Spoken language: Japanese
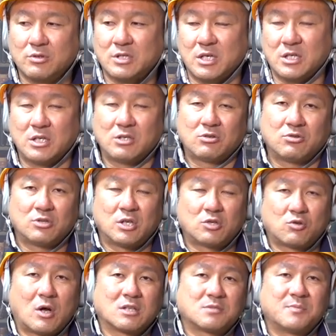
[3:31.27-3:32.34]
じゃあ緊急で
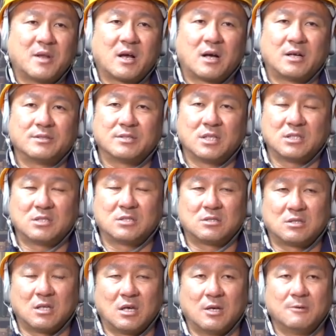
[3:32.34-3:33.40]
人集めなあかんねって言っ
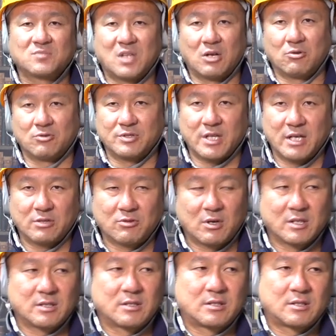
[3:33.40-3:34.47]
て頼んだりとか、